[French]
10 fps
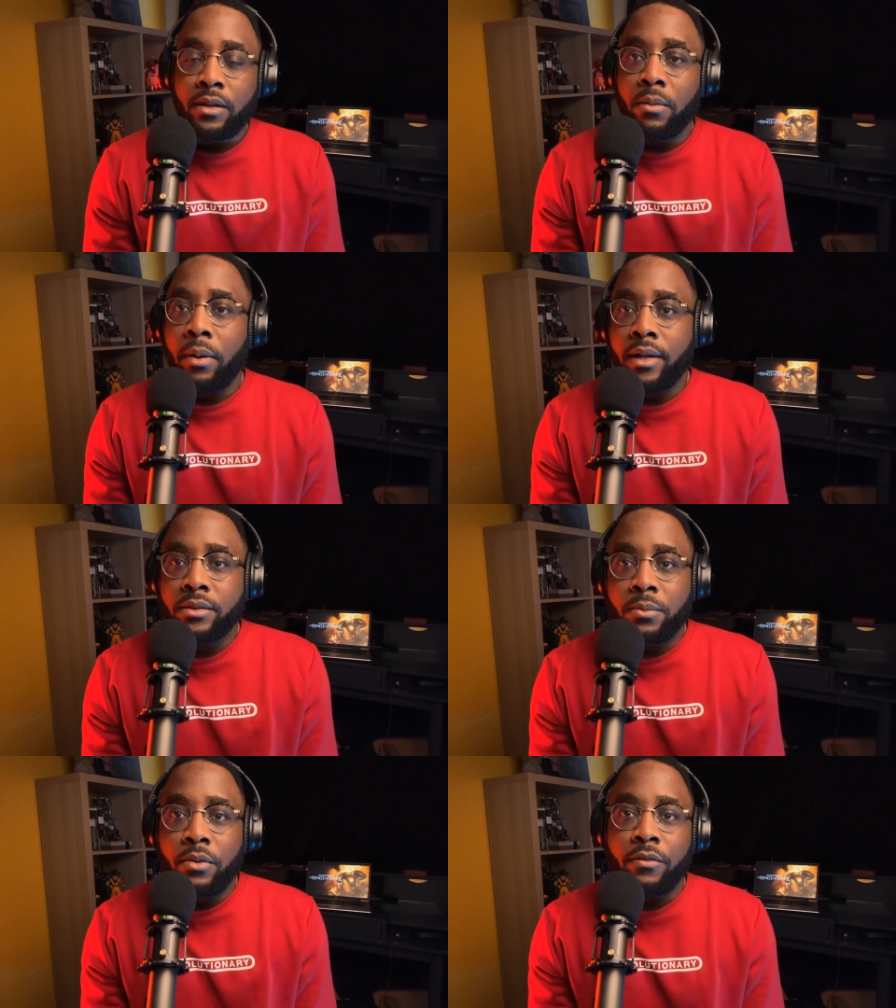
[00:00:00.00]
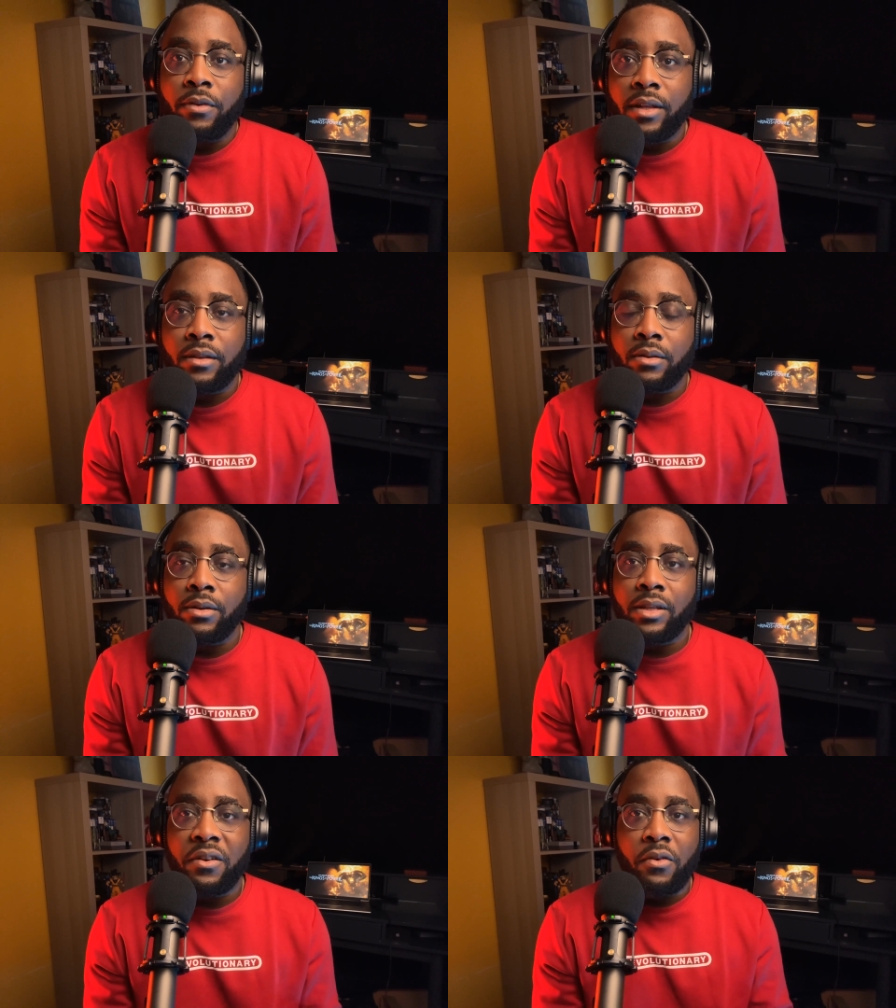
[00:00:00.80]
comme par exemple le fait
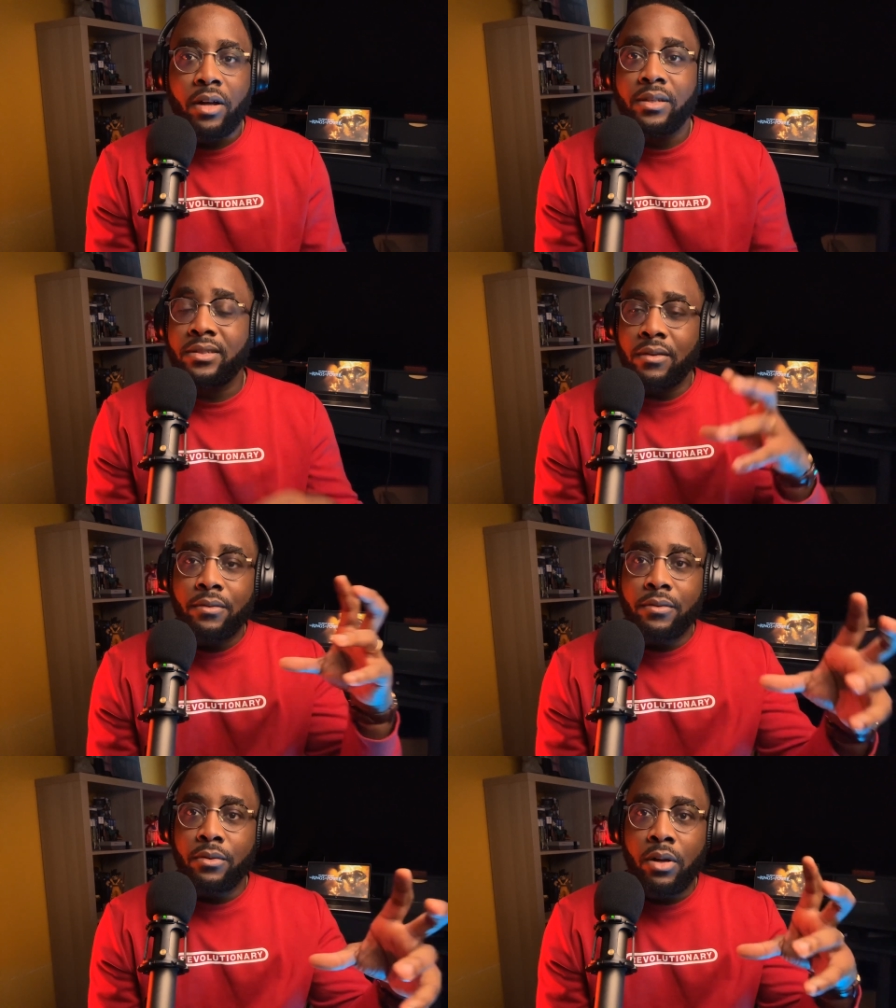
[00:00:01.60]
euh, d'avoir des elfes